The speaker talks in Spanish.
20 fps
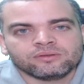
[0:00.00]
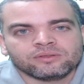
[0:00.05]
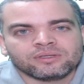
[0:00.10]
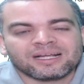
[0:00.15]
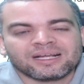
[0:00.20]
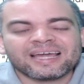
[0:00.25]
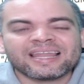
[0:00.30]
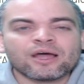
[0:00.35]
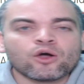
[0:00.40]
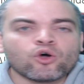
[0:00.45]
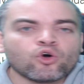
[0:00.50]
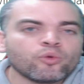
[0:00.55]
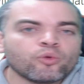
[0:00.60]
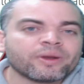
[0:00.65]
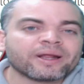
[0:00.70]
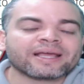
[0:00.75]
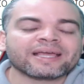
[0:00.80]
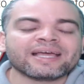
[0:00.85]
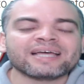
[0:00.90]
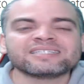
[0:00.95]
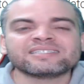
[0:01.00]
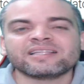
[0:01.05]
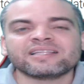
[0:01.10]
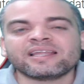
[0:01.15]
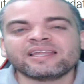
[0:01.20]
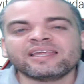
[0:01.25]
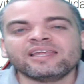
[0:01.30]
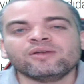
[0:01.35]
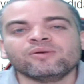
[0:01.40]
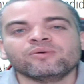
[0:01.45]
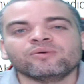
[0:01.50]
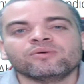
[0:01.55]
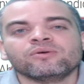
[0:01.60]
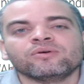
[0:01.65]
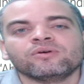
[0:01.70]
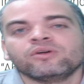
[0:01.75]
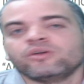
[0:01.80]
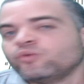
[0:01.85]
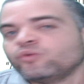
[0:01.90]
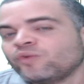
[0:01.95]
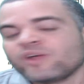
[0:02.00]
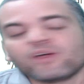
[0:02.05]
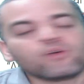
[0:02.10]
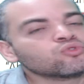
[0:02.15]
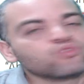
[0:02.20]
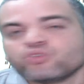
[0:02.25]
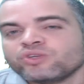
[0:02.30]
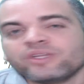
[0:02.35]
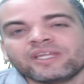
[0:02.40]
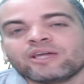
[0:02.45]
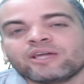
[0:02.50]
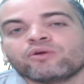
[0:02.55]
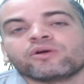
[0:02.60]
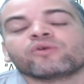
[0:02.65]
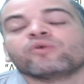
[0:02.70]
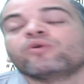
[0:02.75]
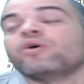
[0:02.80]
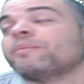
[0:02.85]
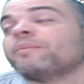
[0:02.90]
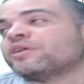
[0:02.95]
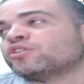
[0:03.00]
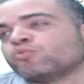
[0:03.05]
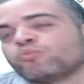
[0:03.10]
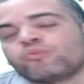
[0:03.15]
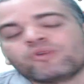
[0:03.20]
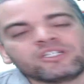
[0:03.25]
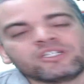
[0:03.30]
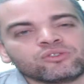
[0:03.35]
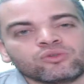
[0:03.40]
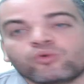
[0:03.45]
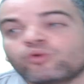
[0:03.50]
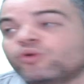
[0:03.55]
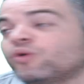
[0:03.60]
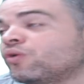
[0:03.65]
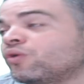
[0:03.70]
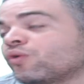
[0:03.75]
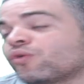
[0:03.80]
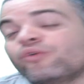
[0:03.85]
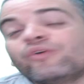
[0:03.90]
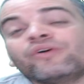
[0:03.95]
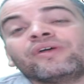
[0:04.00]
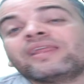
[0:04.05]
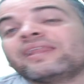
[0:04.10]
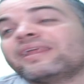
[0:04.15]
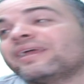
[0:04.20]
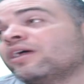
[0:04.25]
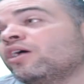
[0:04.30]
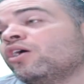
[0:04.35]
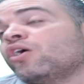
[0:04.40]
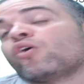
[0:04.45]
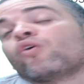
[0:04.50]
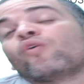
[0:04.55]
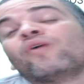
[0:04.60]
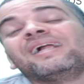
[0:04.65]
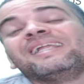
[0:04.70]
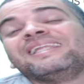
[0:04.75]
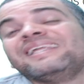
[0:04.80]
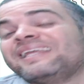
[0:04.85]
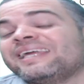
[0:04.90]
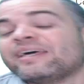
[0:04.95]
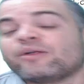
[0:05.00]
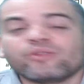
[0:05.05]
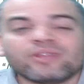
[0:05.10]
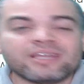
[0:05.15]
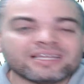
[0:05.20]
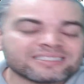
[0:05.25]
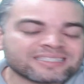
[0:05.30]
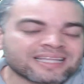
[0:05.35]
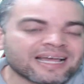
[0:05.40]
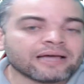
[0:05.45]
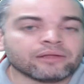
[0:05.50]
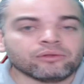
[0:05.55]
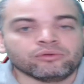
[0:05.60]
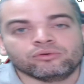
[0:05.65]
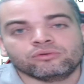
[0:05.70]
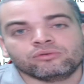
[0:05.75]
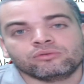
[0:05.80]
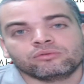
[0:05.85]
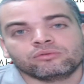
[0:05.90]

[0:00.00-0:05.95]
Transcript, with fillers: Cada obra que hace Danilo no es con su dinero, es con el presupuesto, con, el, dinero del Estado.